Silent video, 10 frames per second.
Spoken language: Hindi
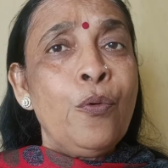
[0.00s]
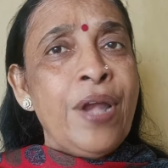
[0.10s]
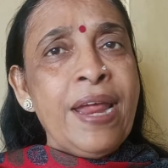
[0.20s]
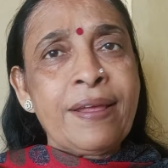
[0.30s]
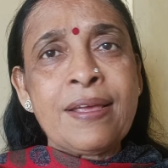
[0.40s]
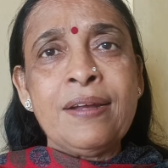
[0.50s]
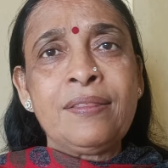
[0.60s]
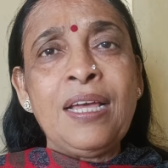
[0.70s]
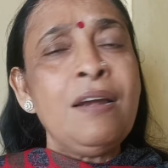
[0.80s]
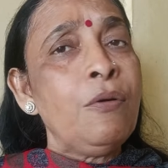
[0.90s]
उन्हें
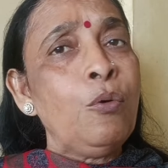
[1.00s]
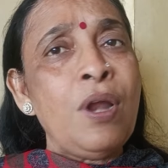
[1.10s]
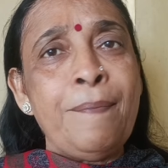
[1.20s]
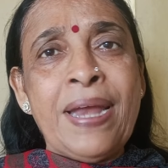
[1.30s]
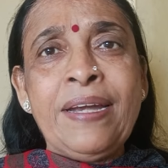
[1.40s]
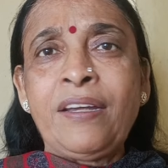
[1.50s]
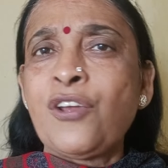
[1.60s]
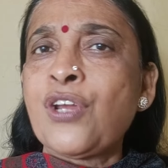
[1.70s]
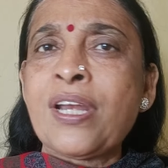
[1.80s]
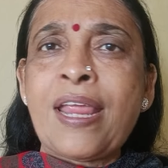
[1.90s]
कीर्तन उन्हें
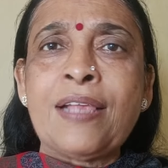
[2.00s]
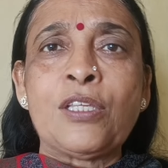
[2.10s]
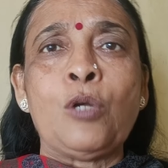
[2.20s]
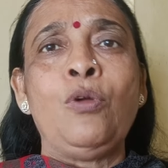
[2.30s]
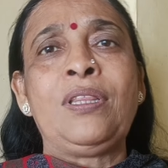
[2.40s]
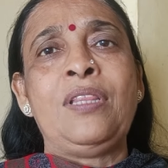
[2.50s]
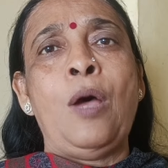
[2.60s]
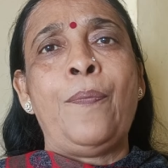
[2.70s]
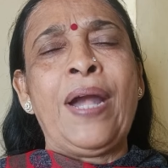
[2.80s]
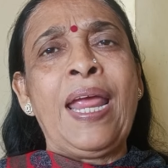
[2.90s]
मेडिटेशन की ज़रूरत
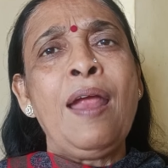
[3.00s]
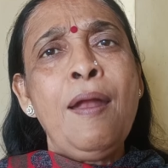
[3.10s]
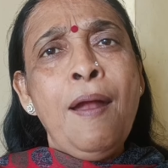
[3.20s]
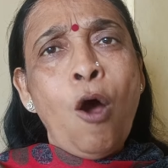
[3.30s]
ना पड़े